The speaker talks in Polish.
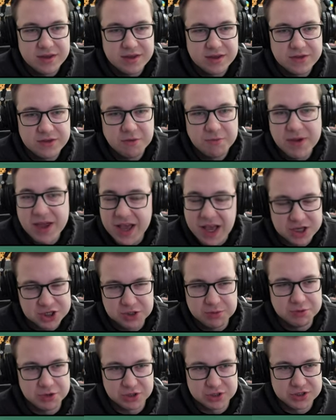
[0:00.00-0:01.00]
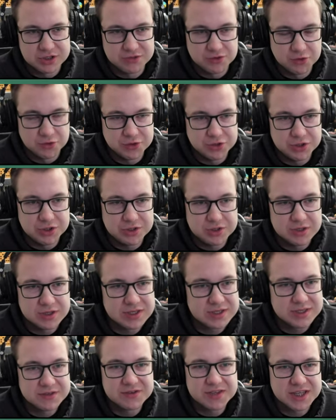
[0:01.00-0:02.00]
To mega szybko się zwróci.
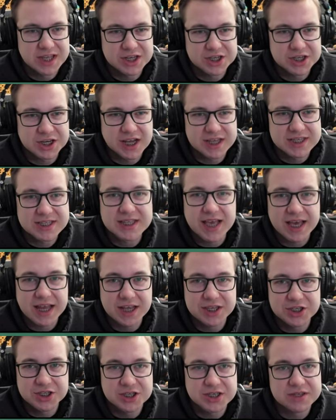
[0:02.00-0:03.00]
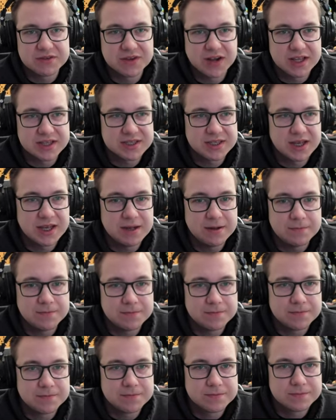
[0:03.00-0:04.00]
Wystarczy raz zagrać i się zwraca.
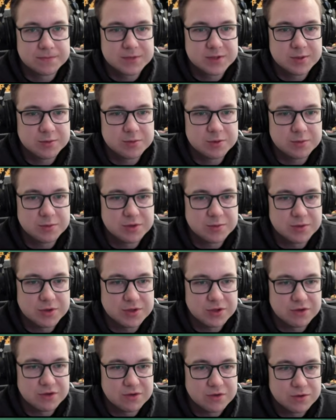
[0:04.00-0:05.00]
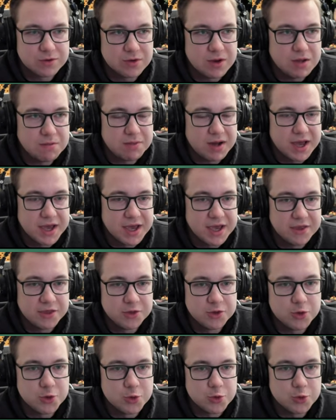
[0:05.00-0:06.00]
Spróbujmy to w ogóle. Buy and
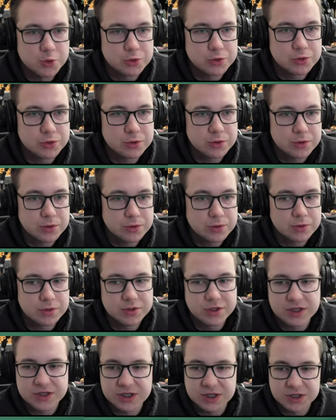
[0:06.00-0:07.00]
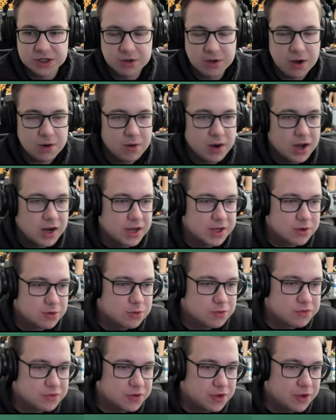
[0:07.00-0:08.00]
use. Nie zadziałało, ale
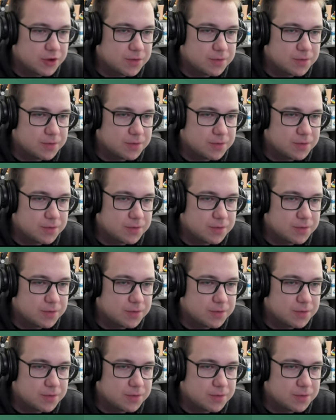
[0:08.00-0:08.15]
główno.